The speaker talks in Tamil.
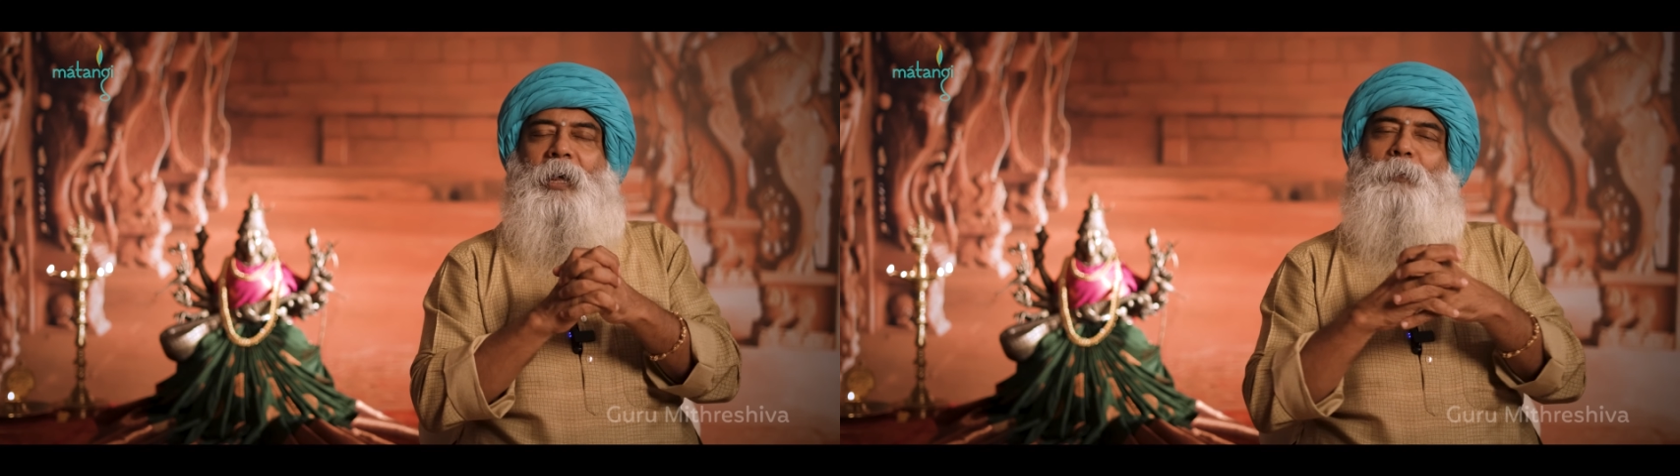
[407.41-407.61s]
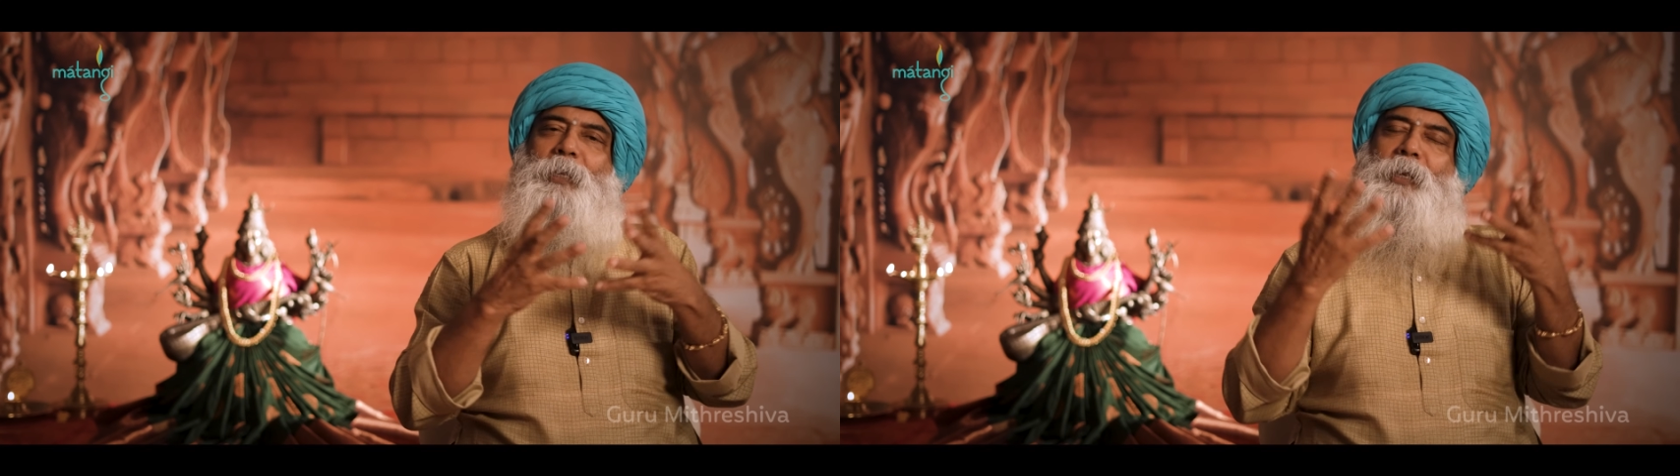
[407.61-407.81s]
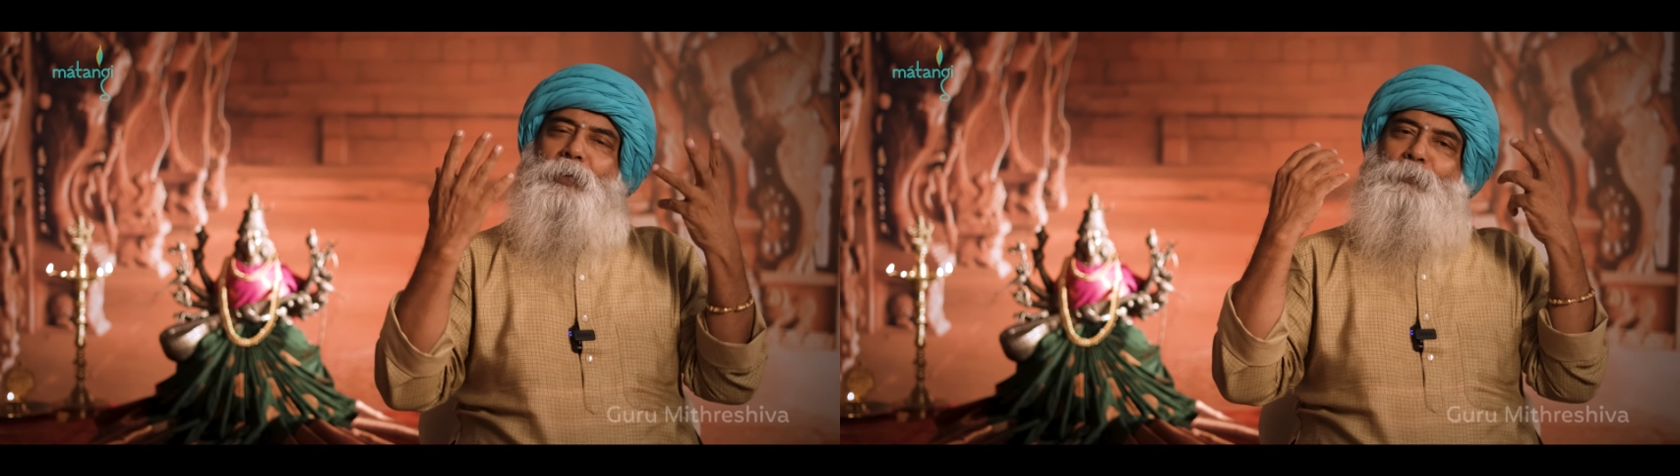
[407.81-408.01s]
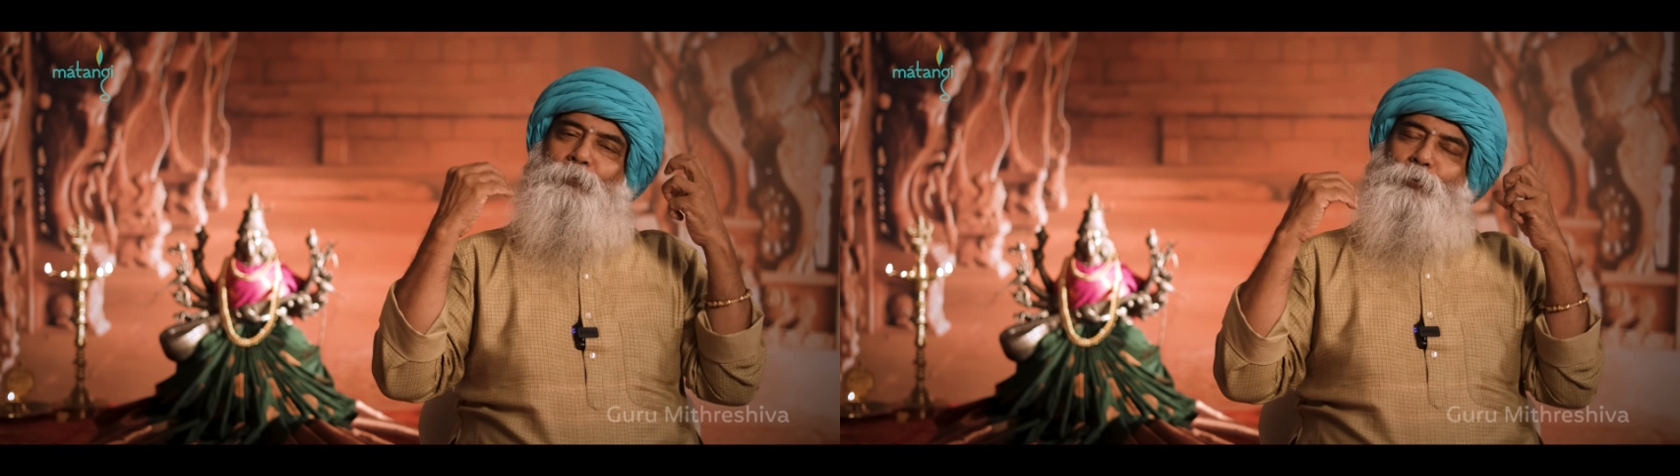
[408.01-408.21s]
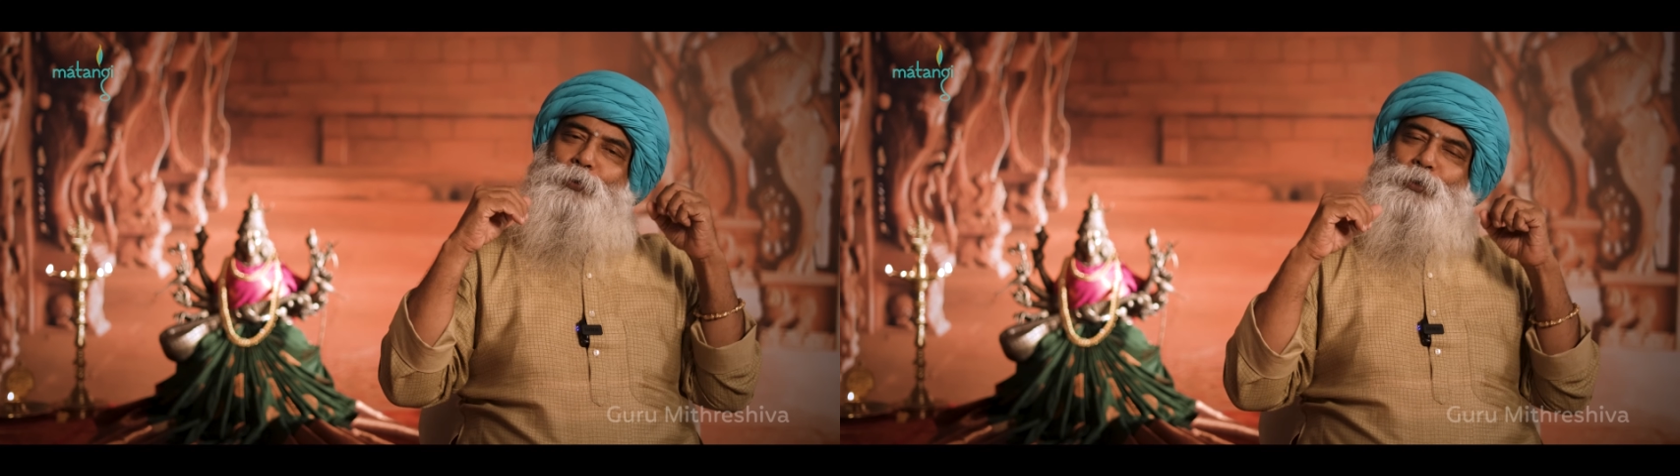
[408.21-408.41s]
அப்படின்னு எனக்கு
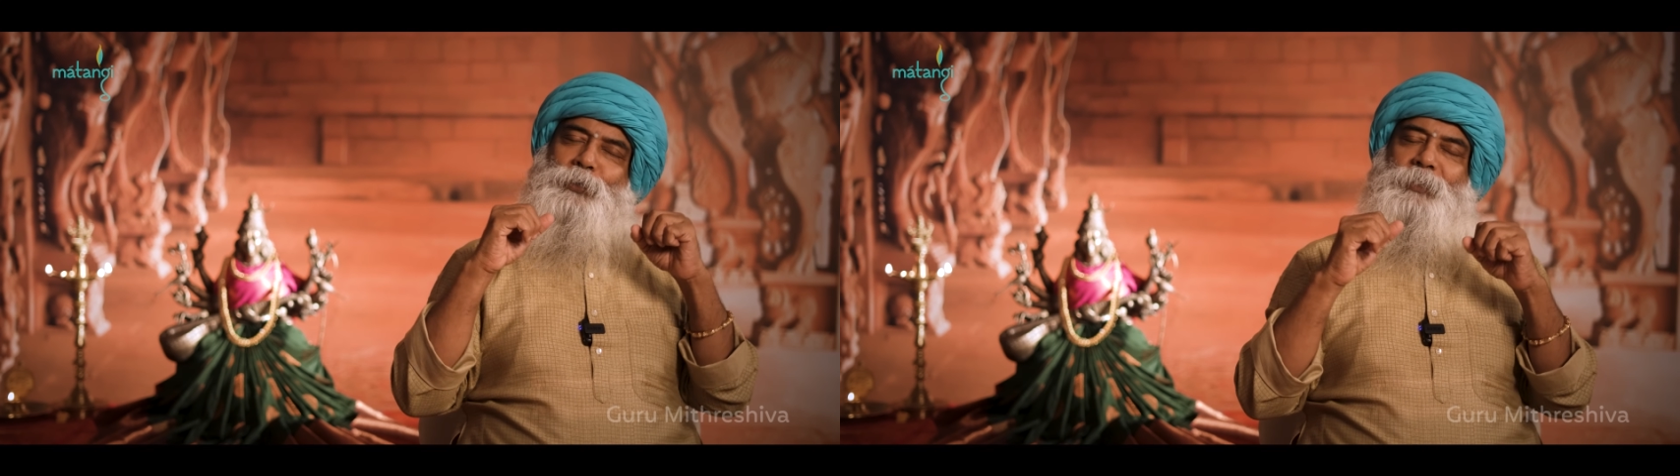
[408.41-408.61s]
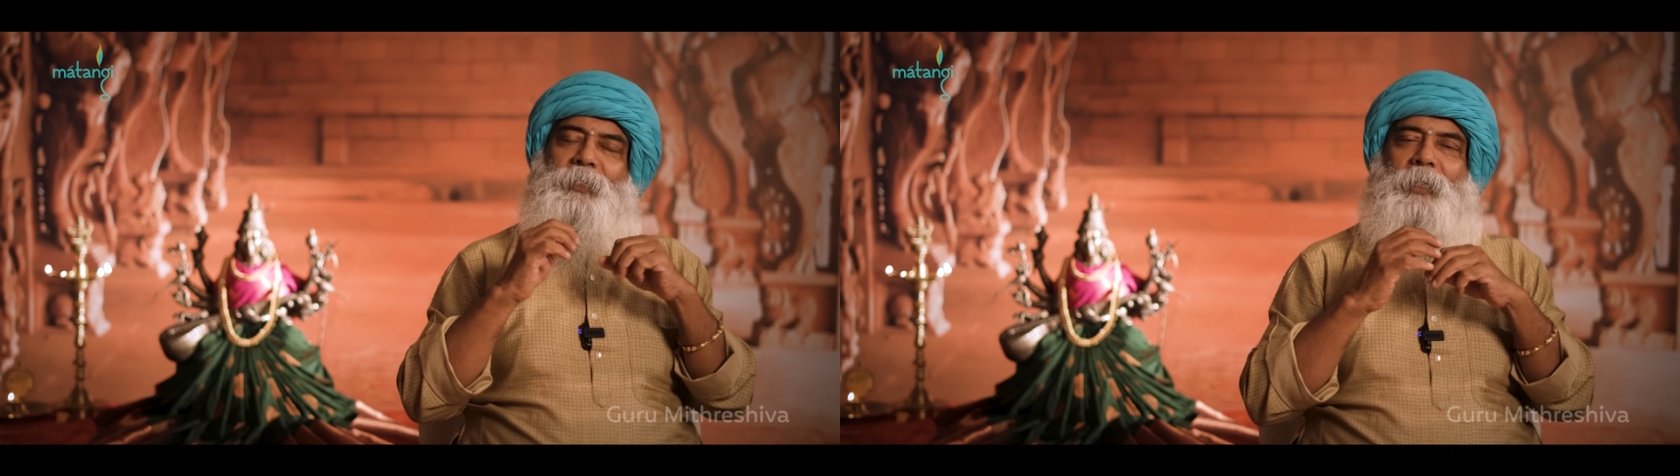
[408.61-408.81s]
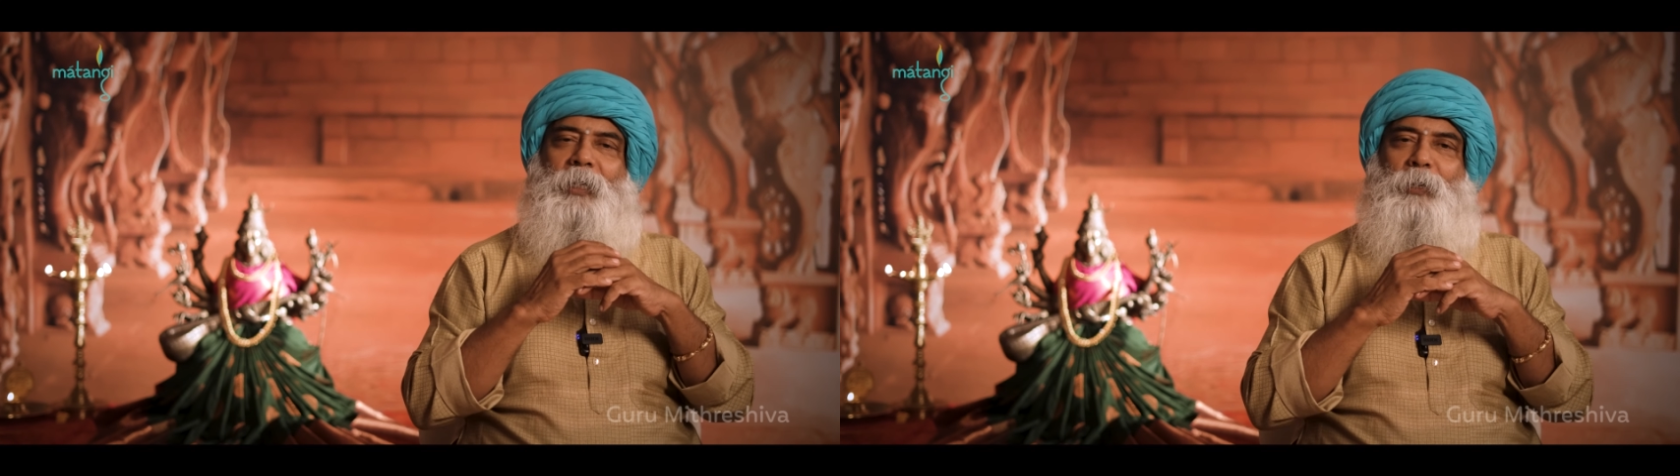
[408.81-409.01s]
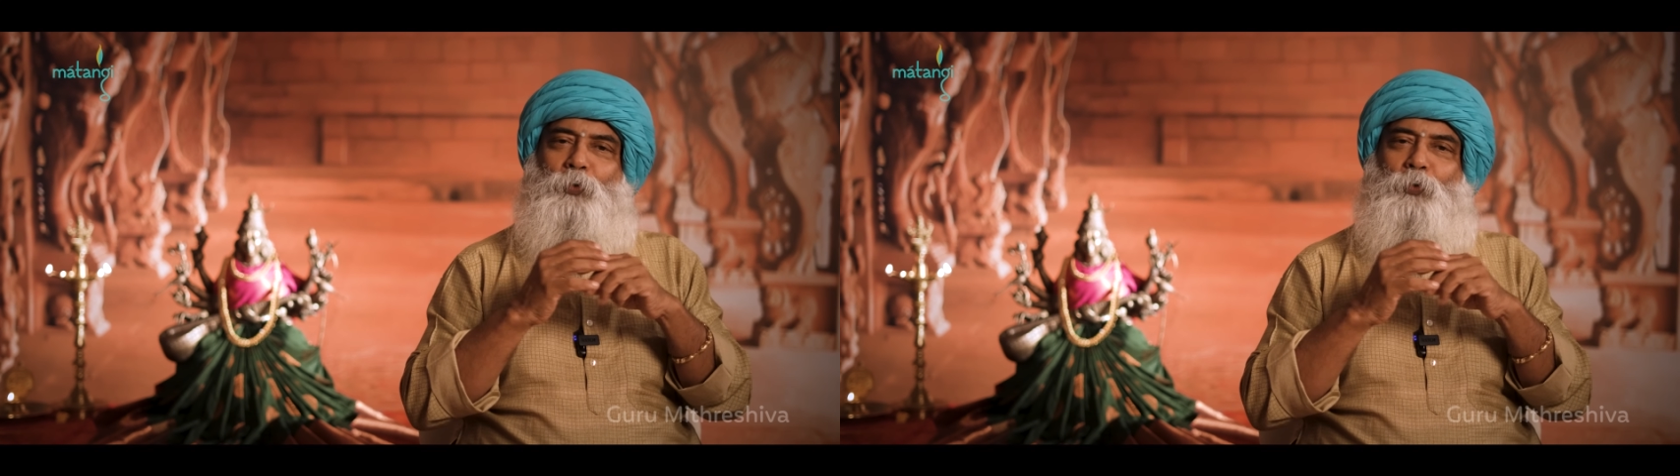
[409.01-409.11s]
புரிஞ்சிருச்சுன்னா